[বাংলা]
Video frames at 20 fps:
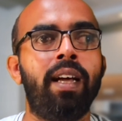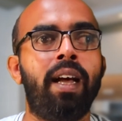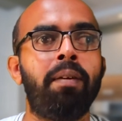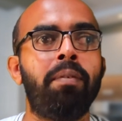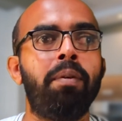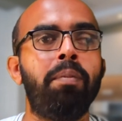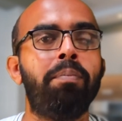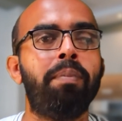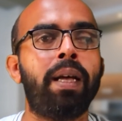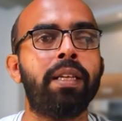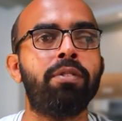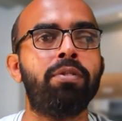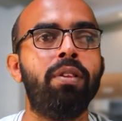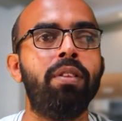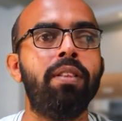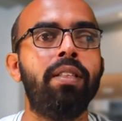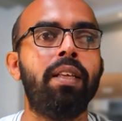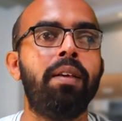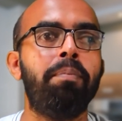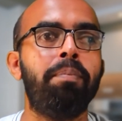আমি মাসল
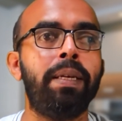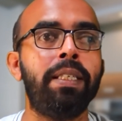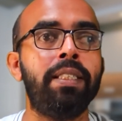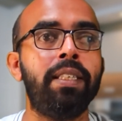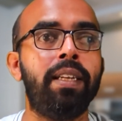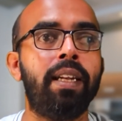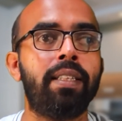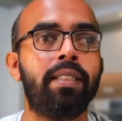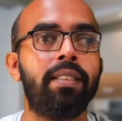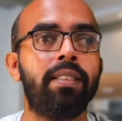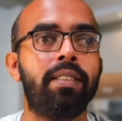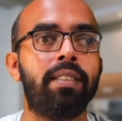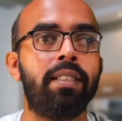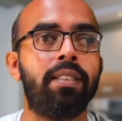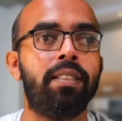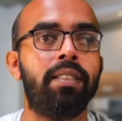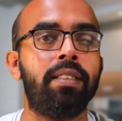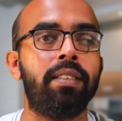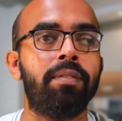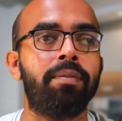দিয়ে বেশি রাখতে
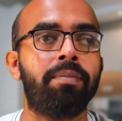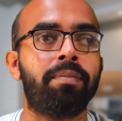চাচ্ছি